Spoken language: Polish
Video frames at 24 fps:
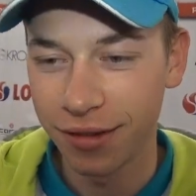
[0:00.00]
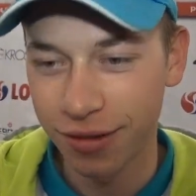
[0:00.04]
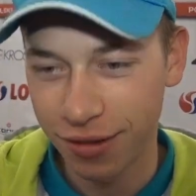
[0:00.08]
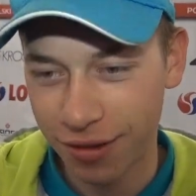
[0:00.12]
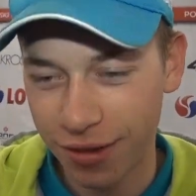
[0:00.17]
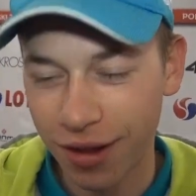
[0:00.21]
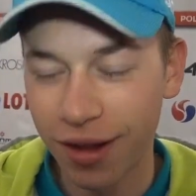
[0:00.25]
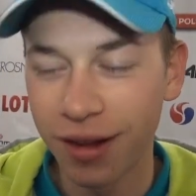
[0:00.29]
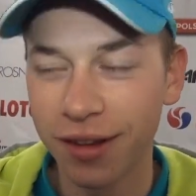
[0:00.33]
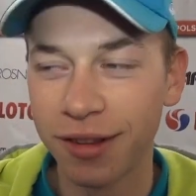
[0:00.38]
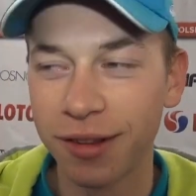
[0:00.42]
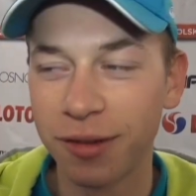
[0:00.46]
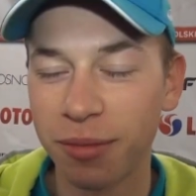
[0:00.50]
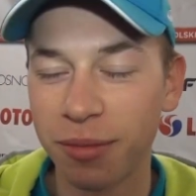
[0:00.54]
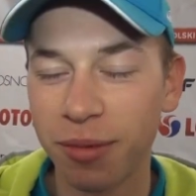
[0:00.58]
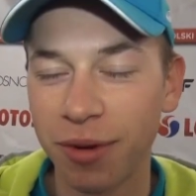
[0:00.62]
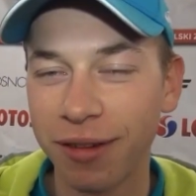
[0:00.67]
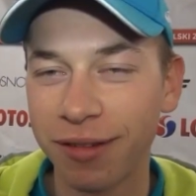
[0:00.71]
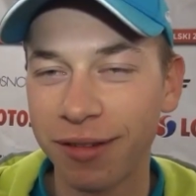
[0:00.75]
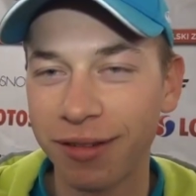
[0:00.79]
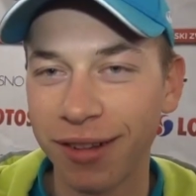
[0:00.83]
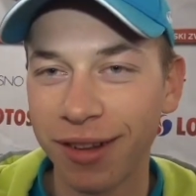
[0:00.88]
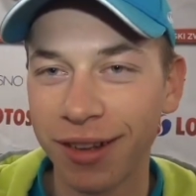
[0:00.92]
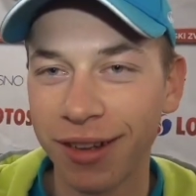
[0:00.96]
Tak, to
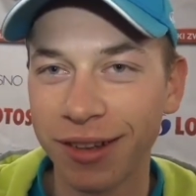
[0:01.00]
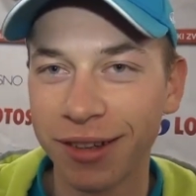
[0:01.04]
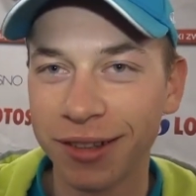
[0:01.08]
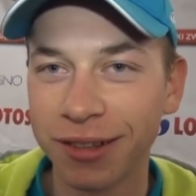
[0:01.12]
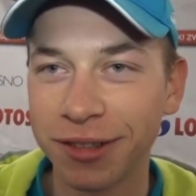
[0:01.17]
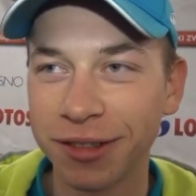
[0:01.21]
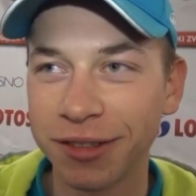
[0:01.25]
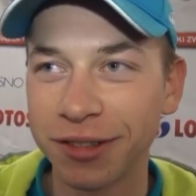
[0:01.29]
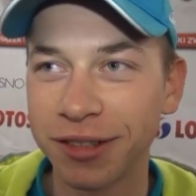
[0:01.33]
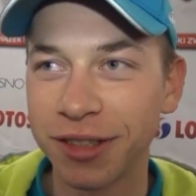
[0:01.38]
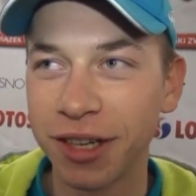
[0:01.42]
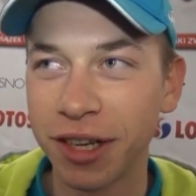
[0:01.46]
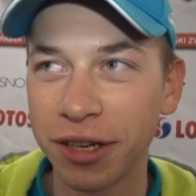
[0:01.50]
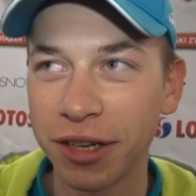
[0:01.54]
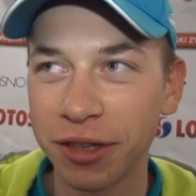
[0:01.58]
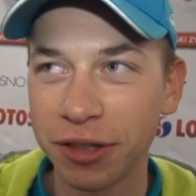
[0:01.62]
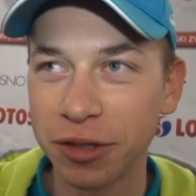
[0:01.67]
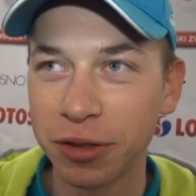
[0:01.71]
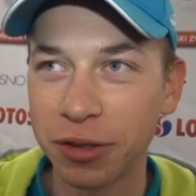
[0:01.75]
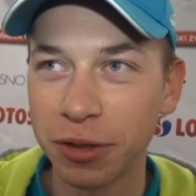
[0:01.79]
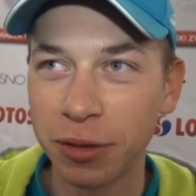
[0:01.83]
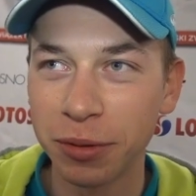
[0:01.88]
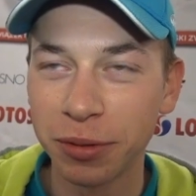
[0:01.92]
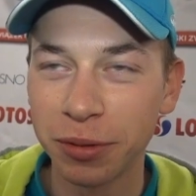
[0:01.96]
prawda.
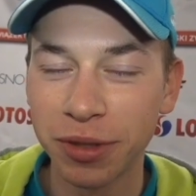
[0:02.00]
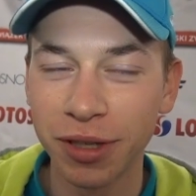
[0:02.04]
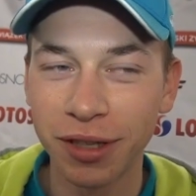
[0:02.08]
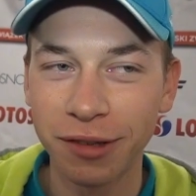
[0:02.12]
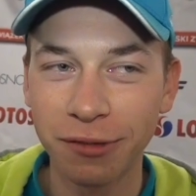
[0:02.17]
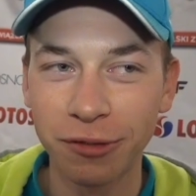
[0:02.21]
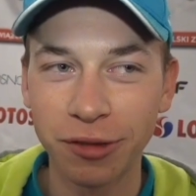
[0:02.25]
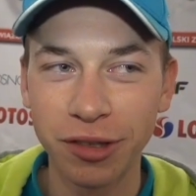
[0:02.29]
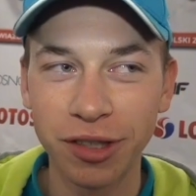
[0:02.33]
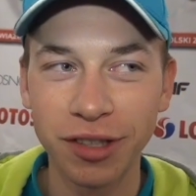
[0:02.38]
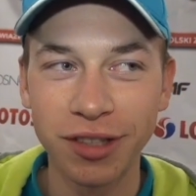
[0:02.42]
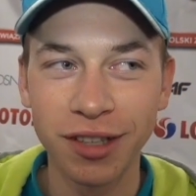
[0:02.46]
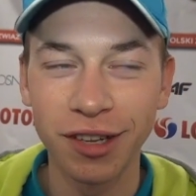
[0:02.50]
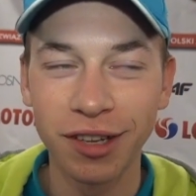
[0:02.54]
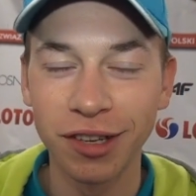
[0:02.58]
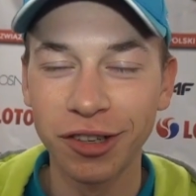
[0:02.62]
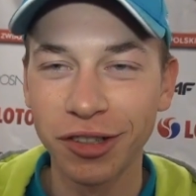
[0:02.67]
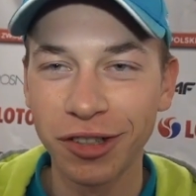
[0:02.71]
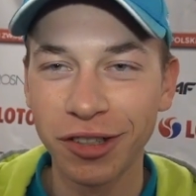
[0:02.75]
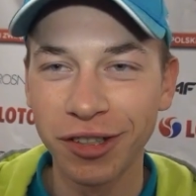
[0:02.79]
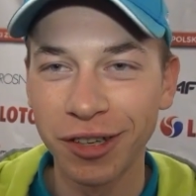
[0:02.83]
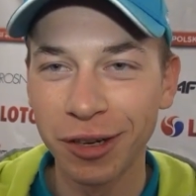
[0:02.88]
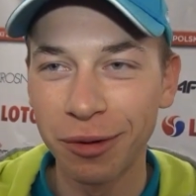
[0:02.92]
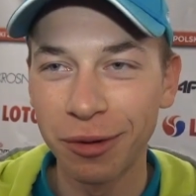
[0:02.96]
Zaręczyłem się
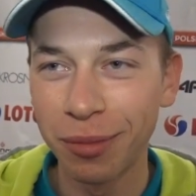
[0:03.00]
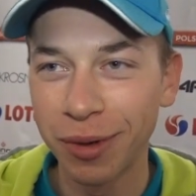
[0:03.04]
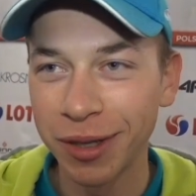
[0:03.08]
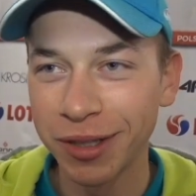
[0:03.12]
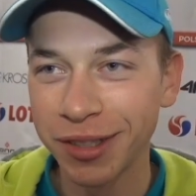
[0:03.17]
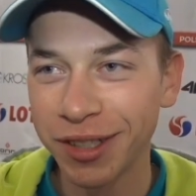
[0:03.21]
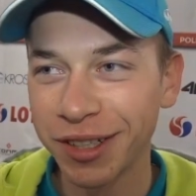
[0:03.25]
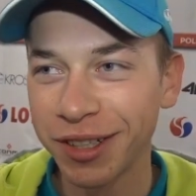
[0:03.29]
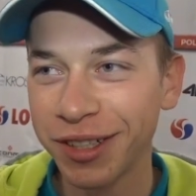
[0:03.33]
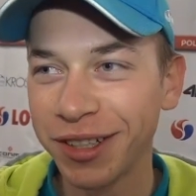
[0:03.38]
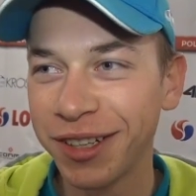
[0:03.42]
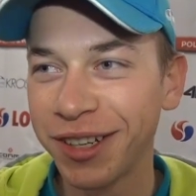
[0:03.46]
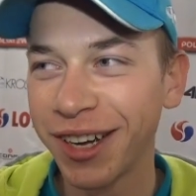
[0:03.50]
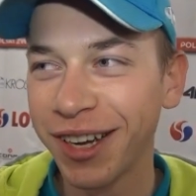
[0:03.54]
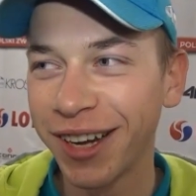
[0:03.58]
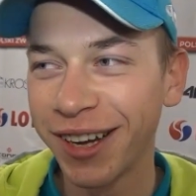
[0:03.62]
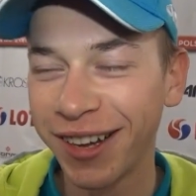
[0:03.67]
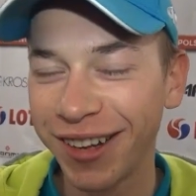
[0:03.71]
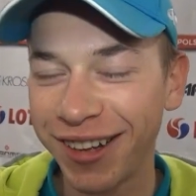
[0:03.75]
23 października.